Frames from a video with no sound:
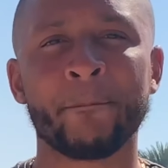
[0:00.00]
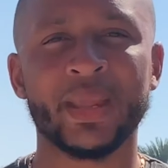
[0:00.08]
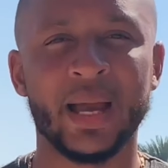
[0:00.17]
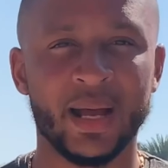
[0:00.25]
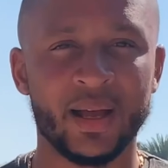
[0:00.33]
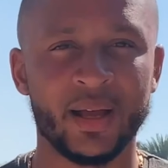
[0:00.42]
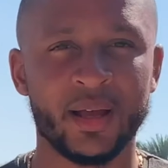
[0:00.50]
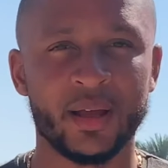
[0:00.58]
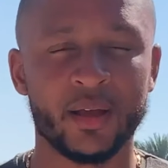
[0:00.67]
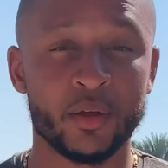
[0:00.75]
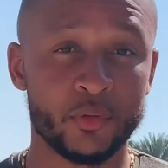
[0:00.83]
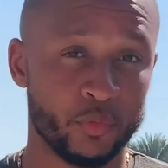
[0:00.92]
à
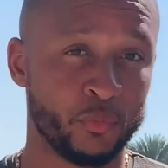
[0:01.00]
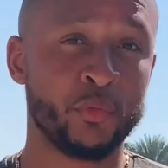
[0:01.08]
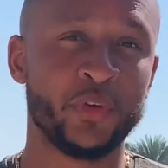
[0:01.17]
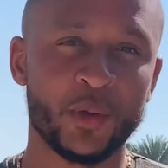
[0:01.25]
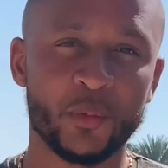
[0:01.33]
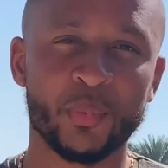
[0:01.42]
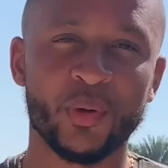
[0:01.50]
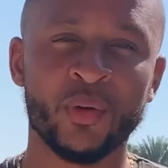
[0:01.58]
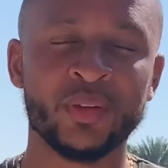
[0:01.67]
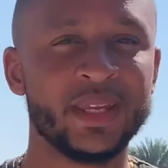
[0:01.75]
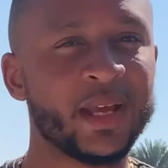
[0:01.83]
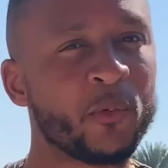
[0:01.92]
vous faire
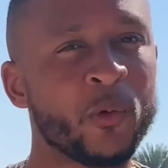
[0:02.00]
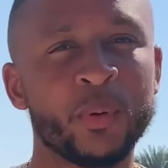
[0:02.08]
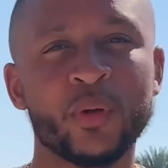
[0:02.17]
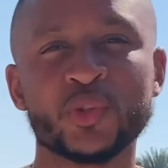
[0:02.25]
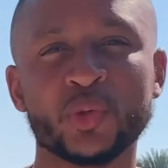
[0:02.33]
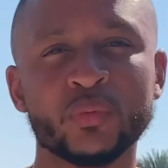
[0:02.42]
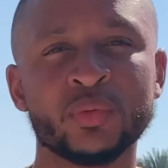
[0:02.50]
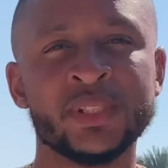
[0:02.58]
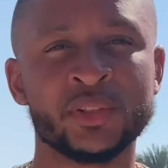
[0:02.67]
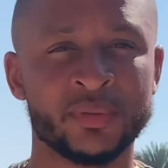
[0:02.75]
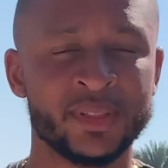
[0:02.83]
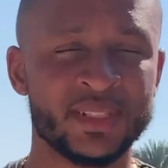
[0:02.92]
comprendre et à comprendre ce qu'on vous dit
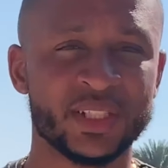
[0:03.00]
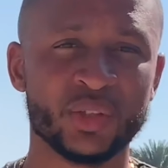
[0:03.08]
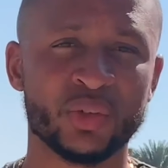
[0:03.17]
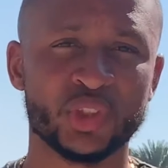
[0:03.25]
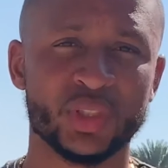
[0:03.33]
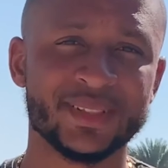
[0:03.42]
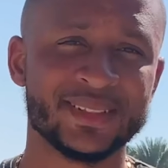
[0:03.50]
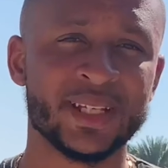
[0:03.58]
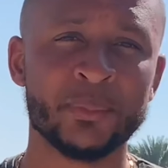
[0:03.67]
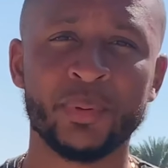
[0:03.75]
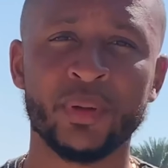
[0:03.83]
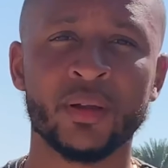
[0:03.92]
sur des échanges
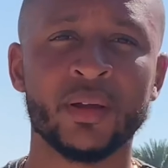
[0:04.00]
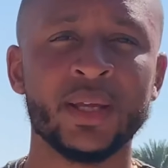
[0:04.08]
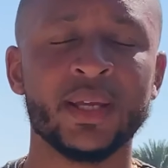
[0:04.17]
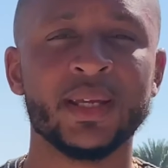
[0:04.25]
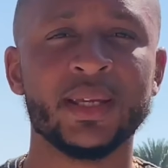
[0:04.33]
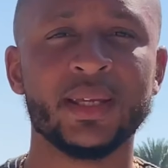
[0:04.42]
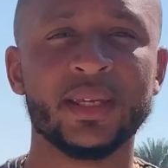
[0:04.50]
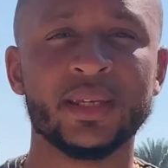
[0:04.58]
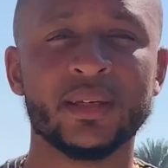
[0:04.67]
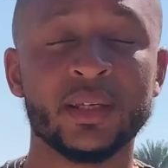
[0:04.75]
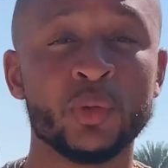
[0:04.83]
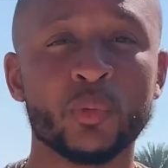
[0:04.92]
simples
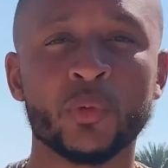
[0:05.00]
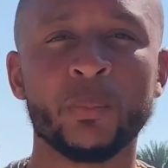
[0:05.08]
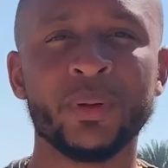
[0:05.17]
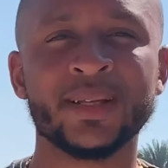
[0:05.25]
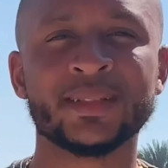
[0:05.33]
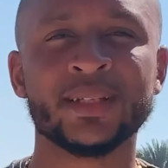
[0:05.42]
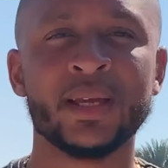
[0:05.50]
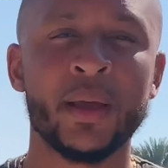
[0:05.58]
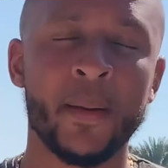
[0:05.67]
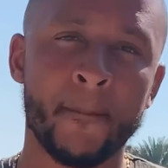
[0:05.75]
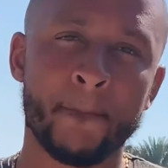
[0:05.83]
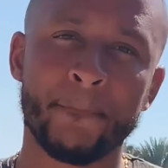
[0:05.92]
et non complexes
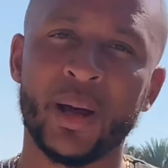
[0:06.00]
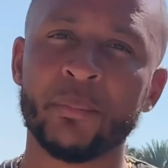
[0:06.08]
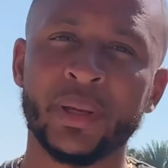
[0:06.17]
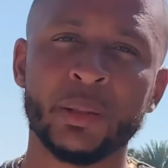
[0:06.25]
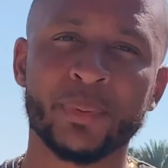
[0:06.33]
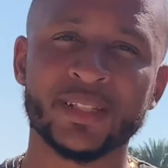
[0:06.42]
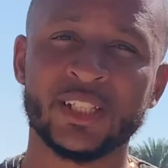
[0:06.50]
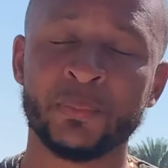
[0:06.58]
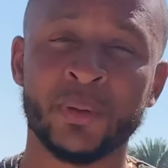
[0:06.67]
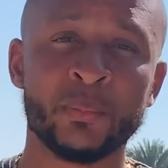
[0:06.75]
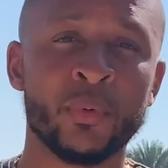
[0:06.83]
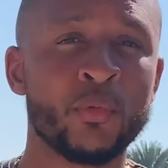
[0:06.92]
par mail
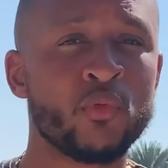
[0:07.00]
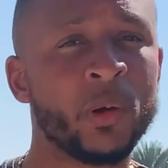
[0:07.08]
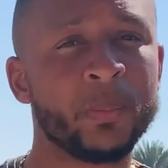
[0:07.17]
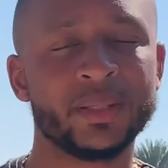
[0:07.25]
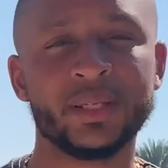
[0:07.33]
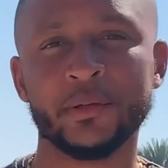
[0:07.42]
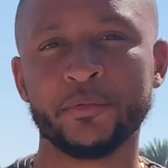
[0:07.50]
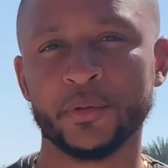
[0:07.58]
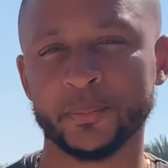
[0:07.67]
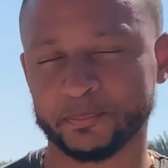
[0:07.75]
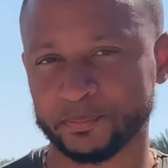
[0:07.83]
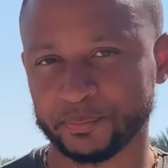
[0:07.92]
principalement, voire par téléphone.
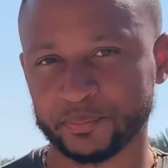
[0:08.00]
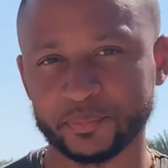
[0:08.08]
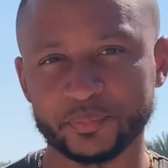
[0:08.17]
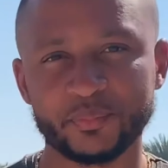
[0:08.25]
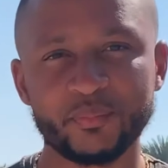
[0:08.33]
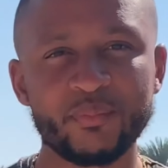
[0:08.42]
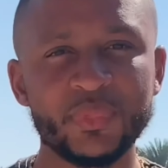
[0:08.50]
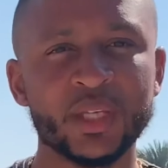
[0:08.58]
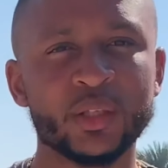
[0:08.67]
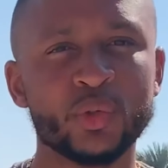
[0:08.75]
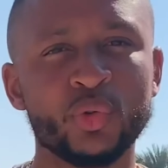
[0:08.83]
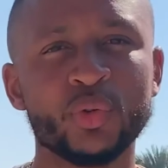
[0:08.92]

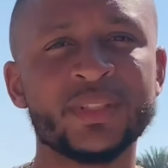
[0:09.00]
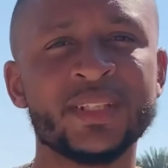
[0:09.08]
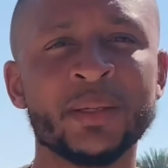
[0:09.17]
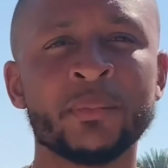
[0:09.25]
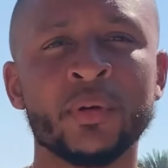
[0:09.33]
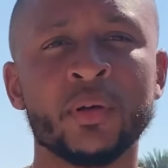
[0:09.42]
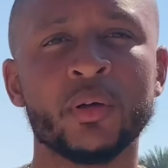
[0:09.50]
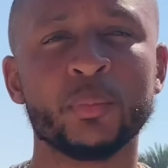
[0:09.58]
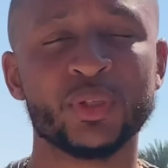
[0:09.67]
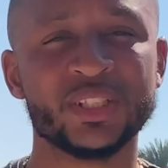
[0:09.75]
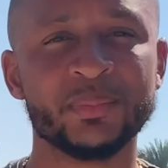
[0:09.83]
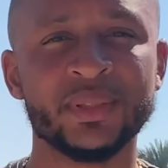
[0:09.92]
Deuxième euh,
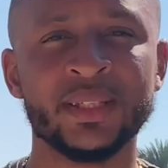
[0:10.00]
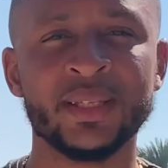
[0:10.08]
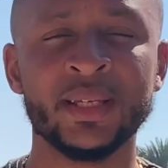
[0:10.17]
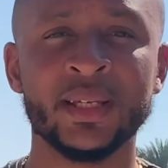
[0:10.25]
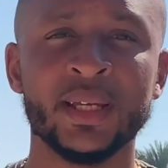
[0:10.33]
possibilité,